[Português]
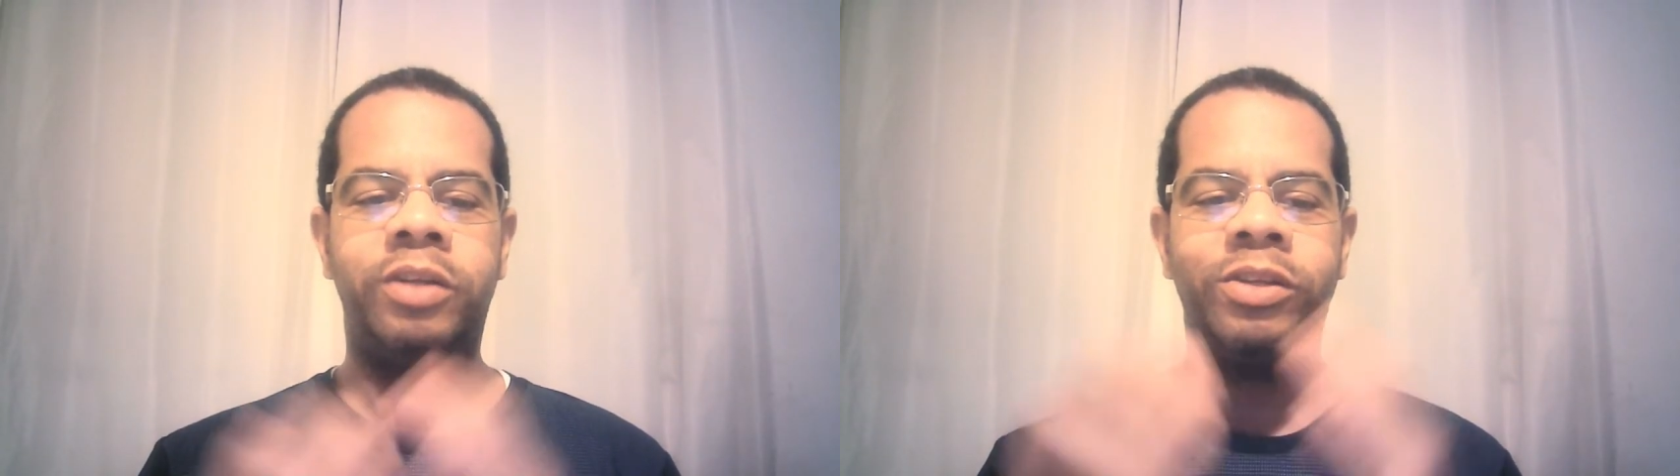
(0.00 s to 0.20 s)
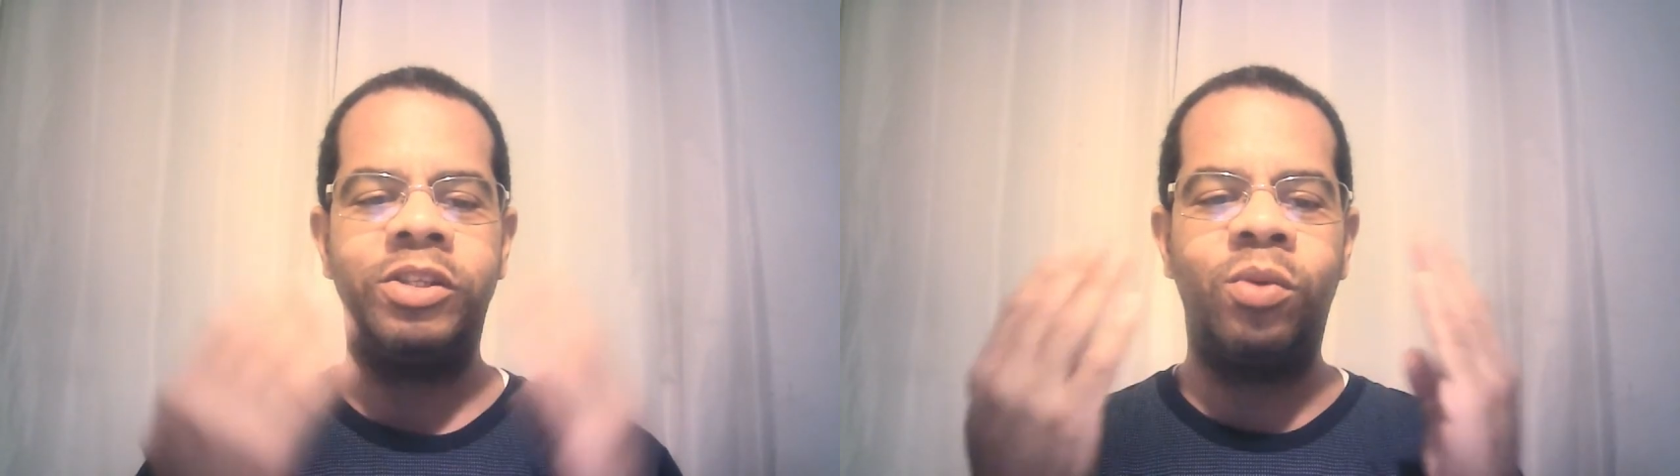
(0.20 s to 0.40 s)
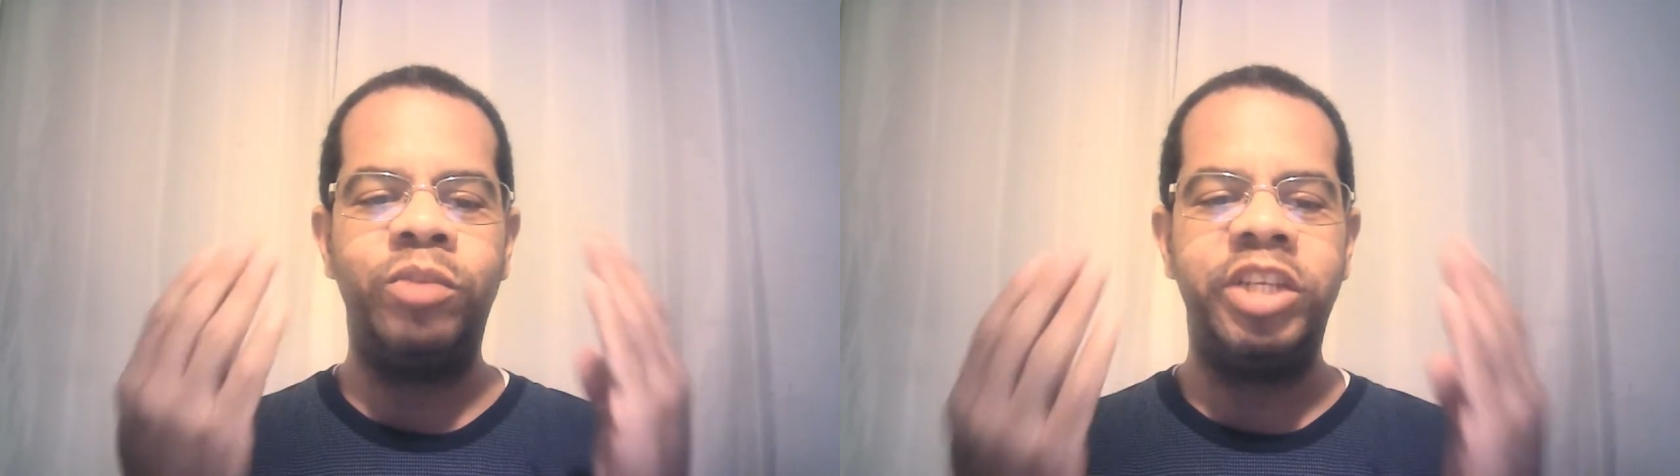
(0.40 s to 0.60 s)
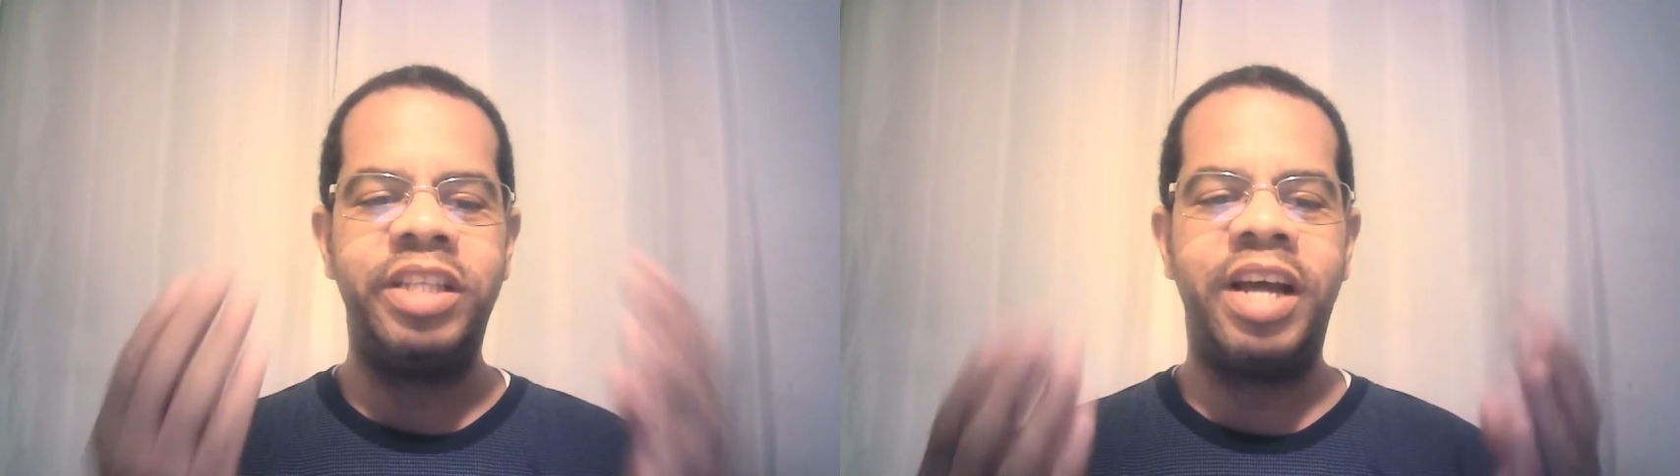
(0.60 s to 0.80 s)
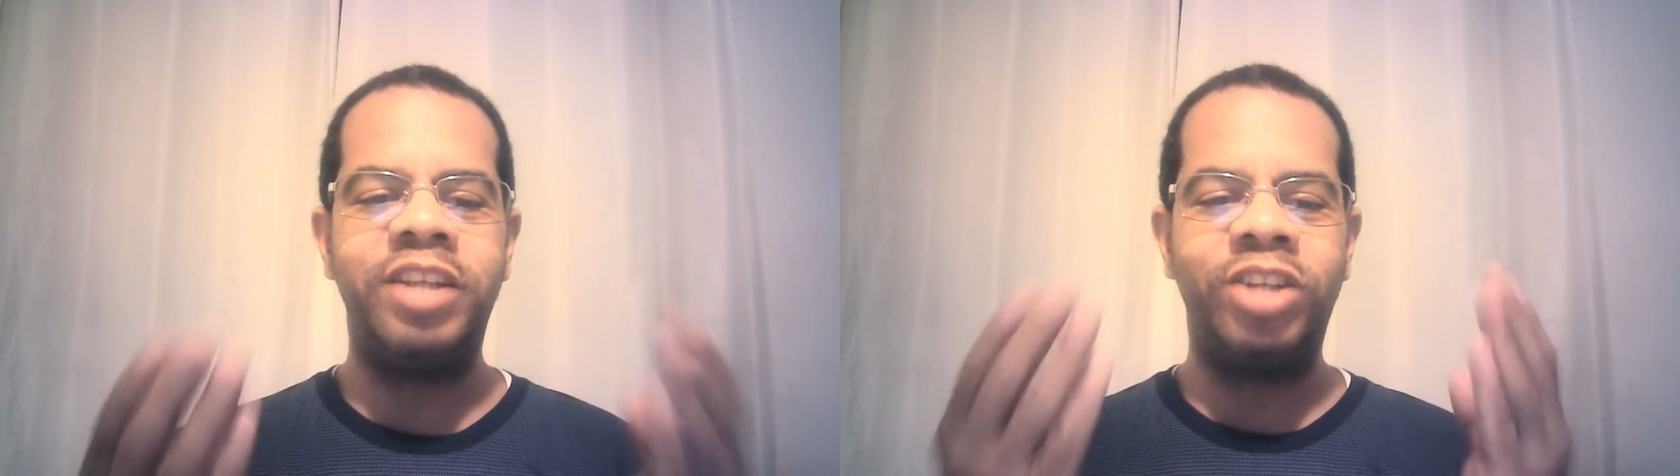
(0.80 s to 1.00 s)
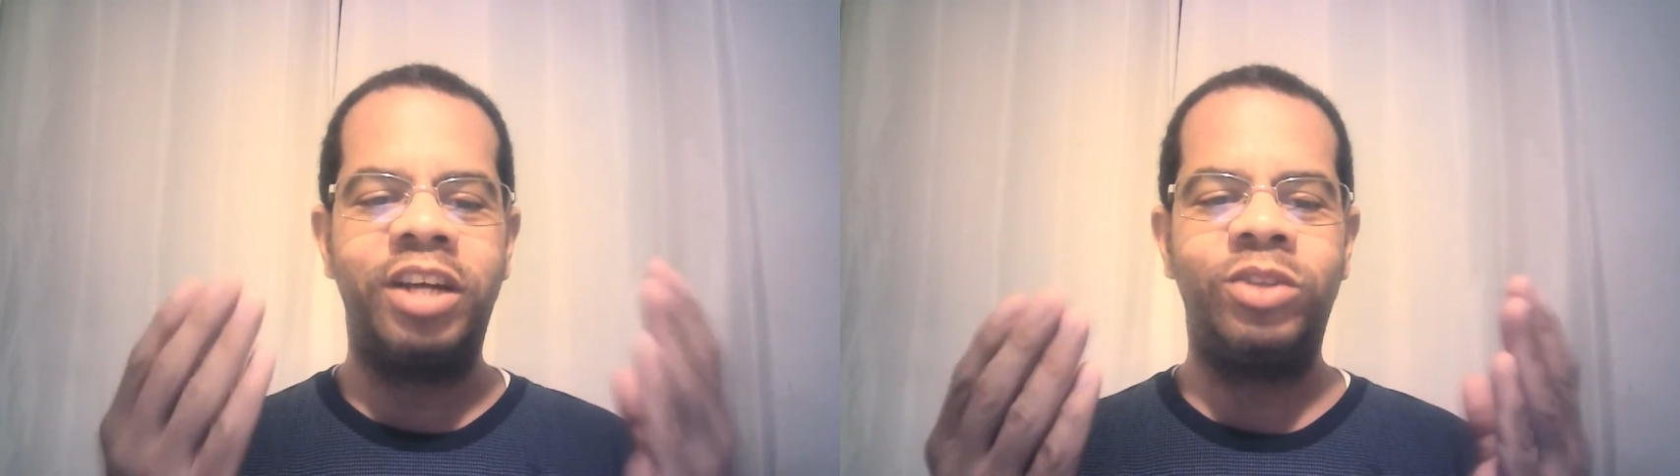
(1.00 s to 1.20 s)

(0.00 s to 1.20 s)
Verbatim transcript: da nossa comunidade